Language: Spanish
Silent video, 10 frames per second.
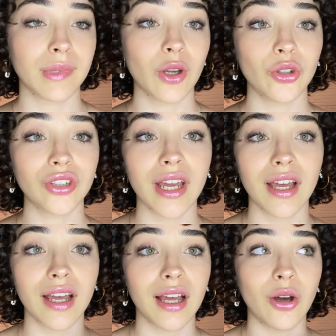
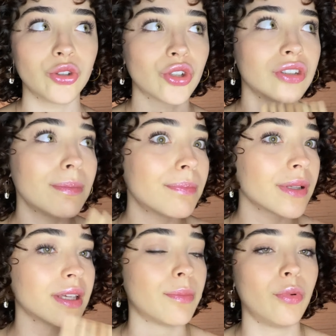Otra, otro tip
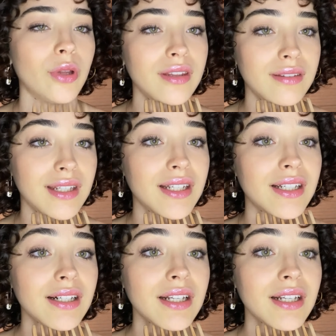que pueden tener,